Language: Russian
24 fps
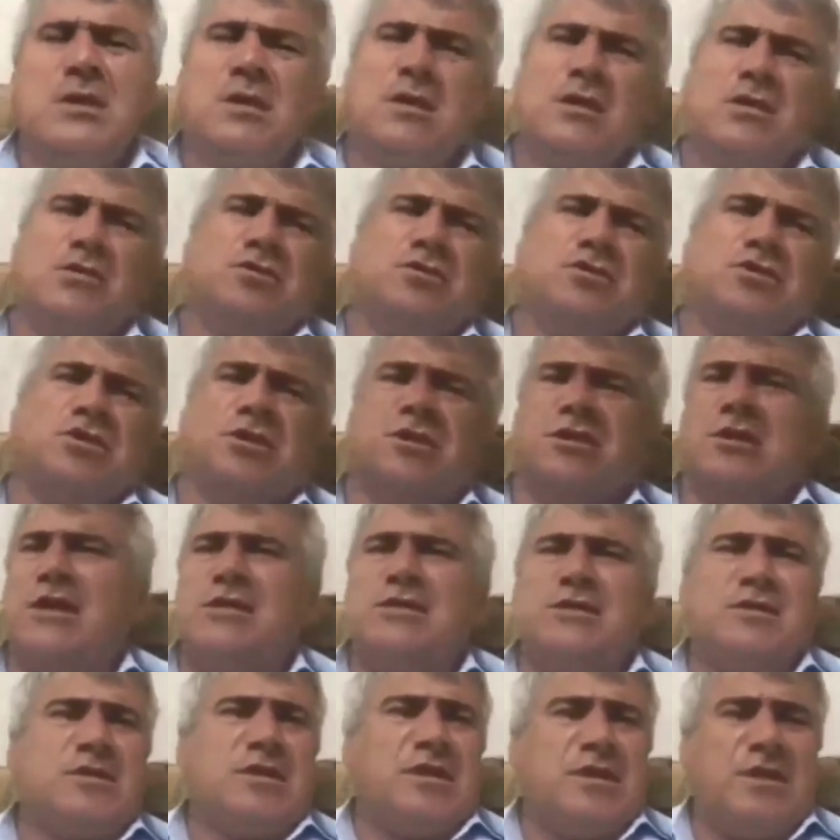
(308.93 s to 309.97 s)
Короче,
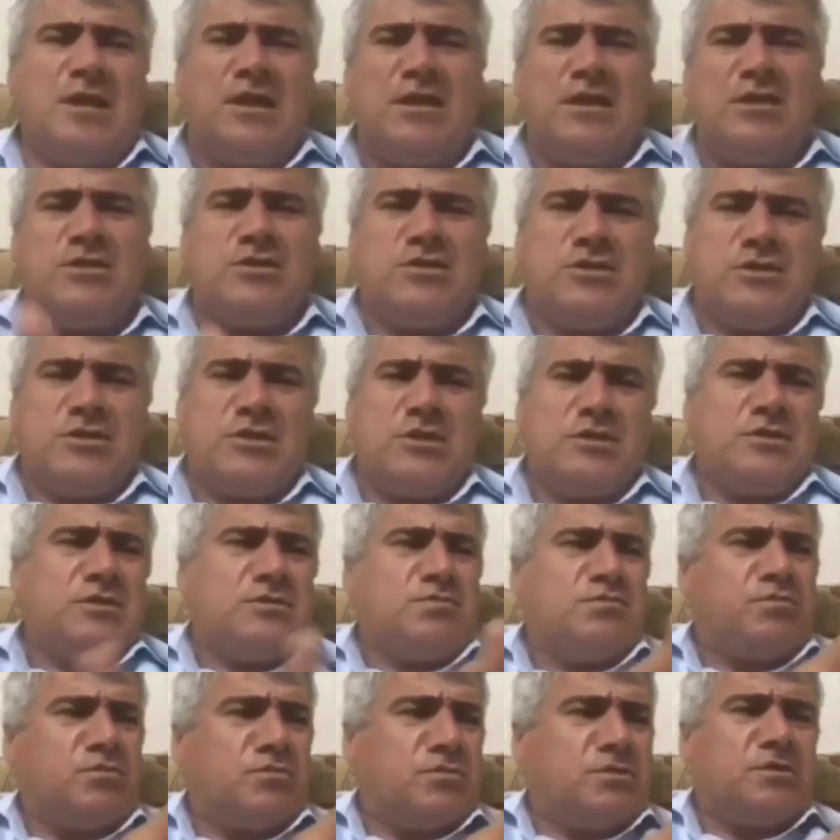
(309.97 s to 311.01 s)
они стояли,
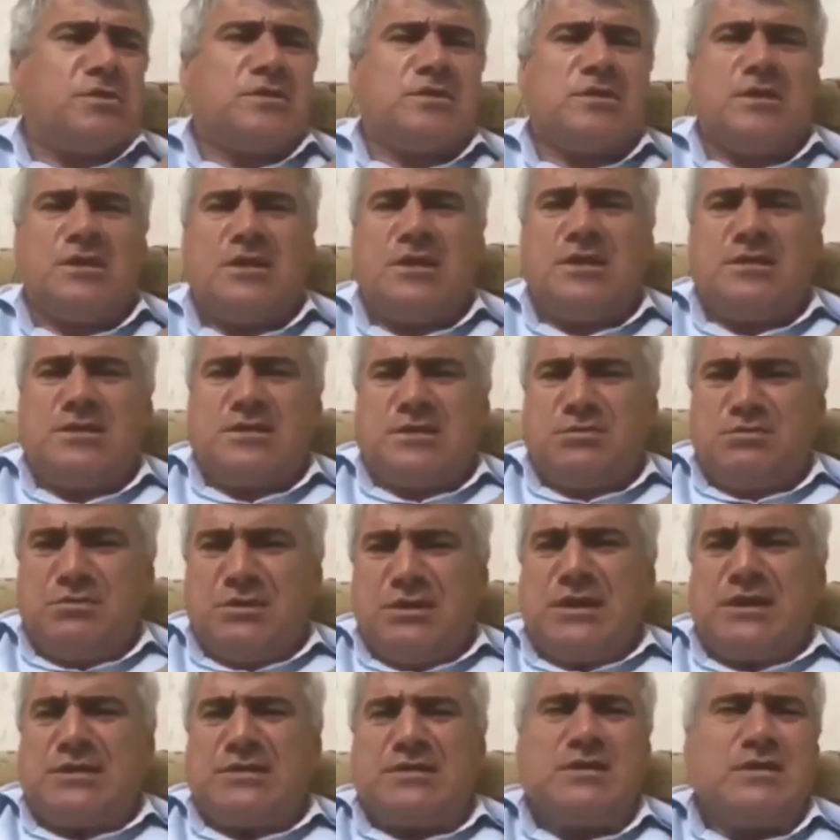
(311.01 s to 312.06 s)
чеченцы просто стояли,
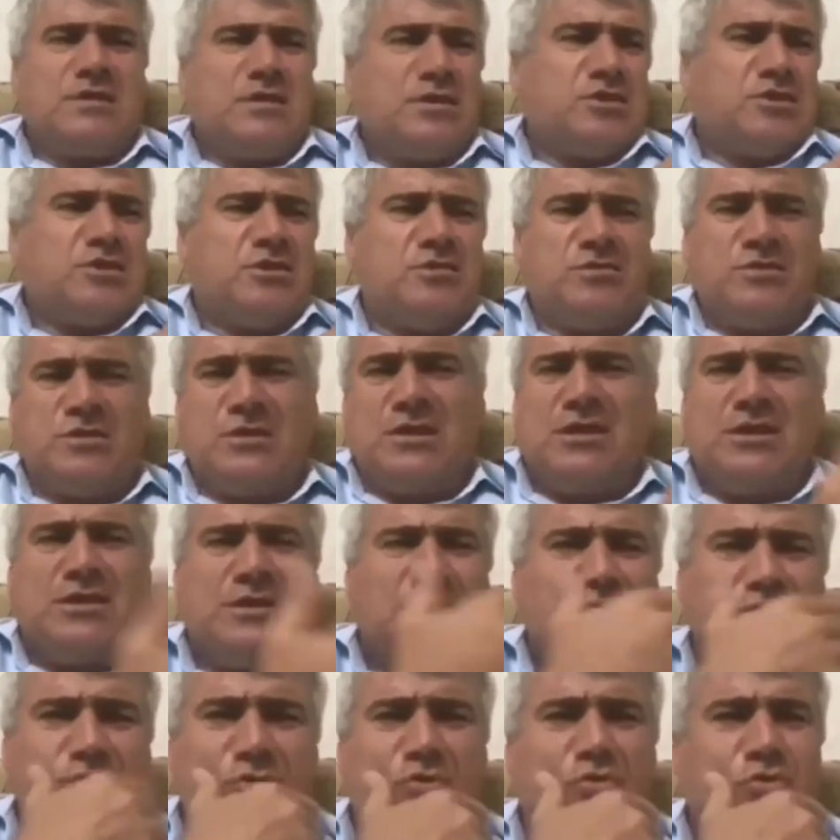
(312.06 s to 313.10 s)
смеяться начали в
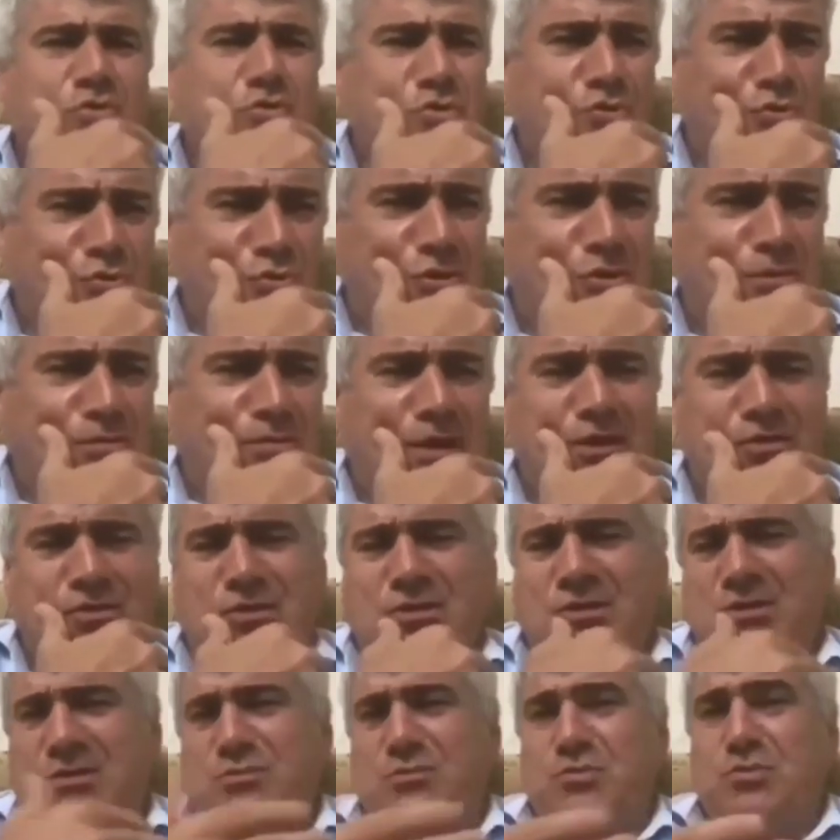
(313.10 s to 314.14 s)
стороне. Вот друг другу
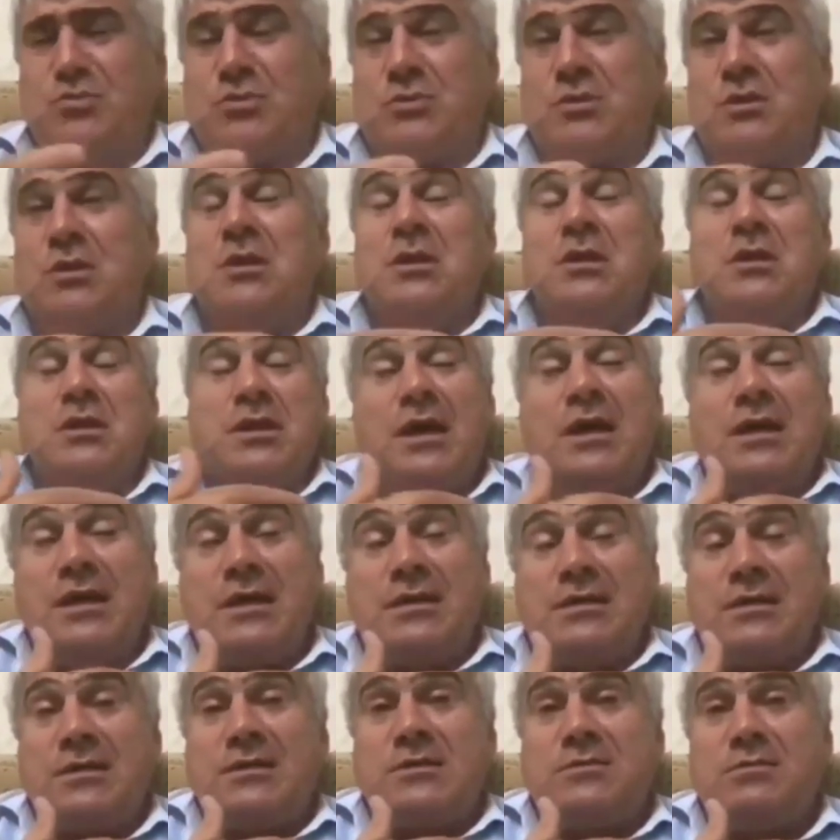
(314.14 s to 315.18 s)
улыбаются и смеются. Я на
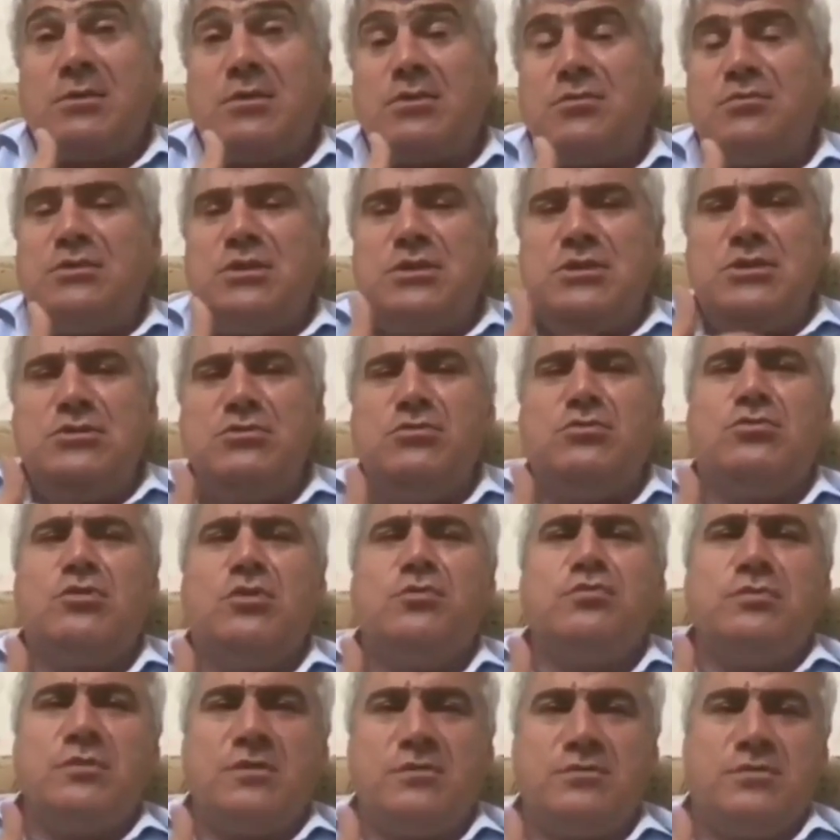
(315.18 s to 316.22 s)
это смотрю, мне
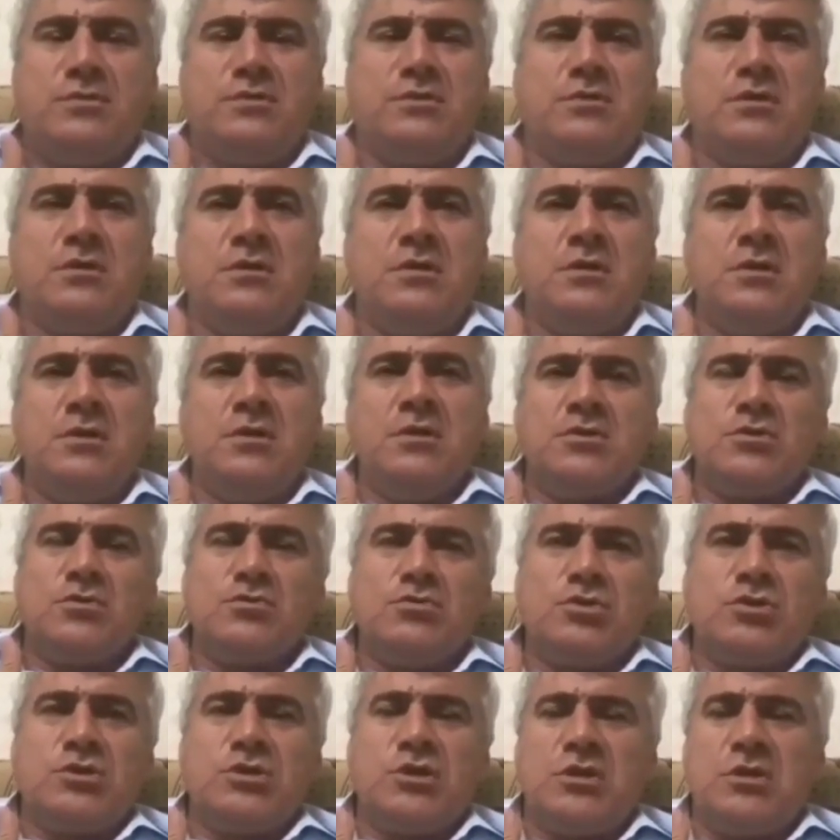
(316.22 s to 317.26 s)
неудобно было.
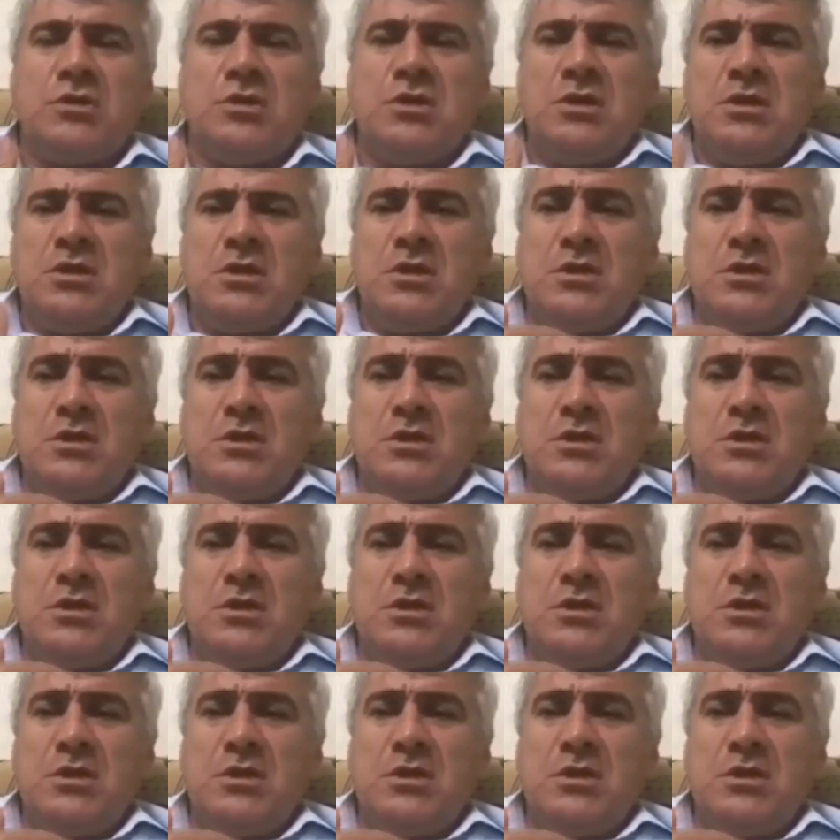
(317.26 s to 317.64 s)
Слушай,